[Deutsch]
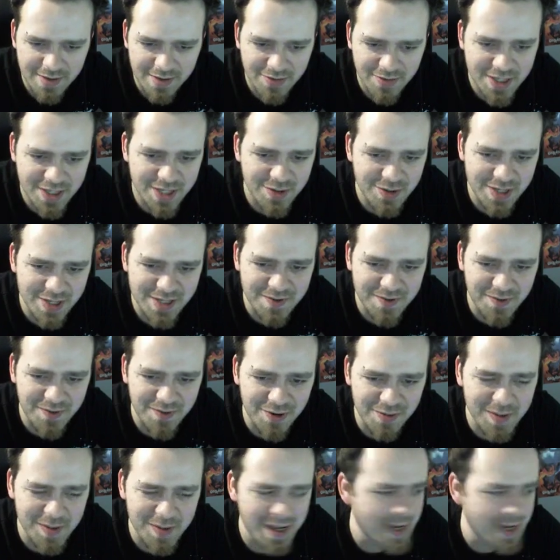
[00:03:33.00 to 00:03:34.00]

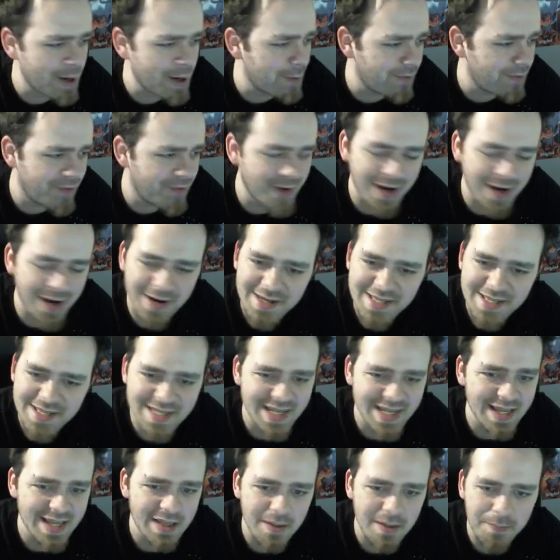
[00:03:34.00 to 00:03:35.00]
Sturzflug mit Kopf voraus
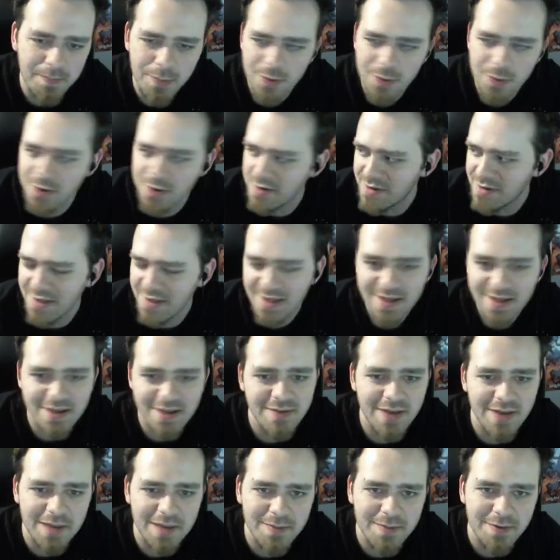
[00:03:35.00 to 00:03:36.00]
in den Boden.
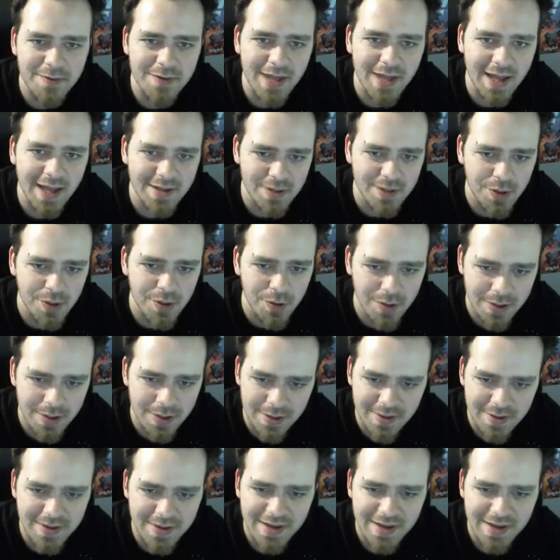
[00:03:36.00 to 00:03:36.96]
Werden wir nun eintunken.